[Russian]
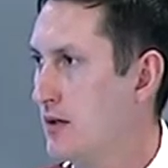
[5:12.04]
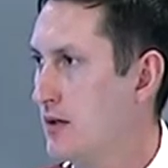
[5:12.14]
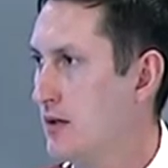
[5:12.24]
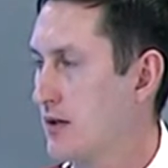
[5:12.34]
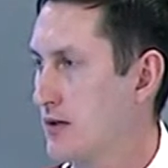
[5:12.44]

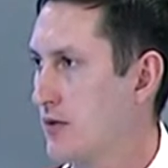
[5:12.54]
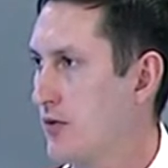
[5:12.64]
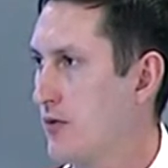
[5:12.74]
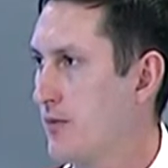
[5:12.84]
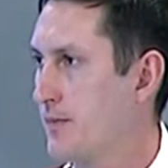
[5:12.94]
их
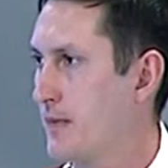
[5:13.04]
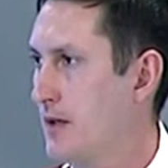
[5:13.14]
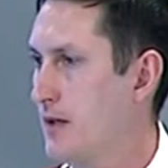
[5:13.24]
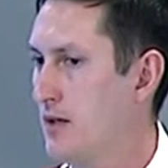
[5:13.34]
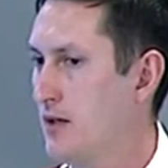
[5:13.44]
раскрою,
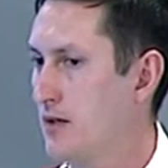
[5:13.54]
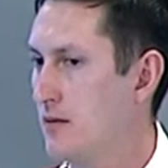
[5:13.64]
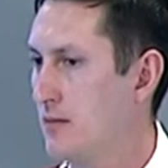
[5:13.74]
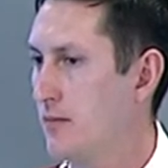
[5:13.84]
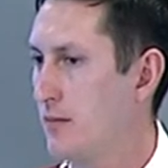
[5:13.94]

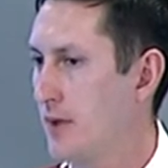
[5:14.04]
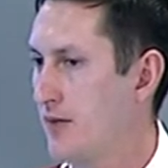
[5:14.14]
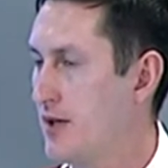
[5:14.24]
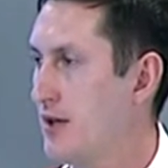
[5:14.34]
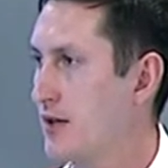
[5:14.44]
и
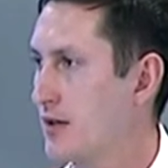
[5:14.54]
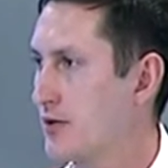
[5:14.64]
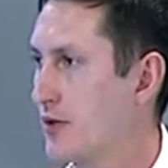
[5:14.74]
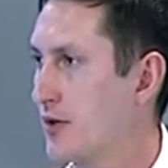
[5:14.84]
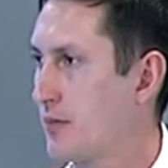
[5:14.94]
проведение
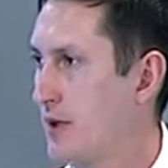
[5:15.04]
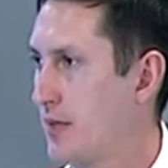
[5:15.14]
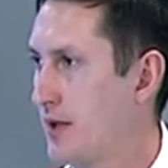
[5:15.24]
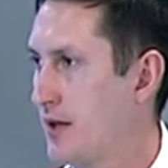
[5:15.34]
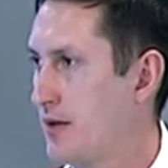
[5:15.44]
надзорных
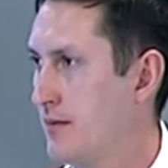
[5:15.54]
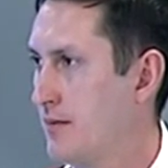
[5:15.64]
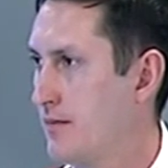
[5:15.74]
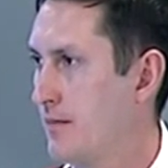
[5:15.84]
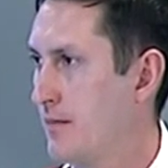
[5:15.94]
мероприятий.
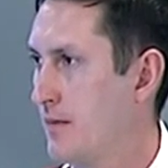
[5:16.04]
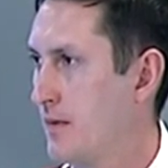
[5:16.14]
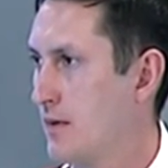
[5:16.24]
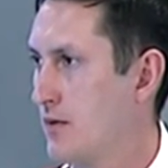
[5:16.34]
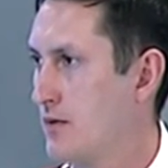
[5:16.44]
То